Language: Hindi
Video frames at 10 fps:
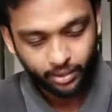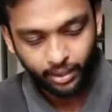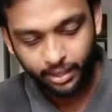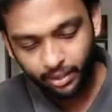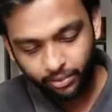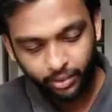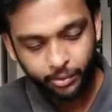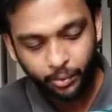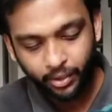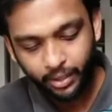ये था फर्स्ट
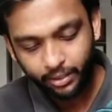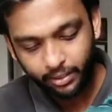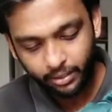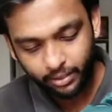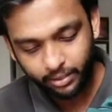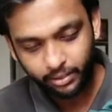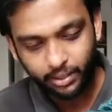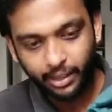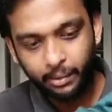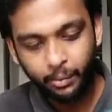पॉकेट
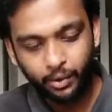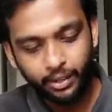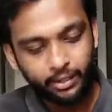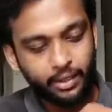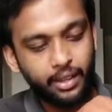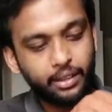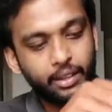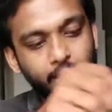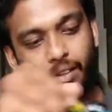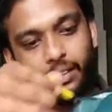सेकंड पॉकेट देखते
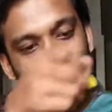हैं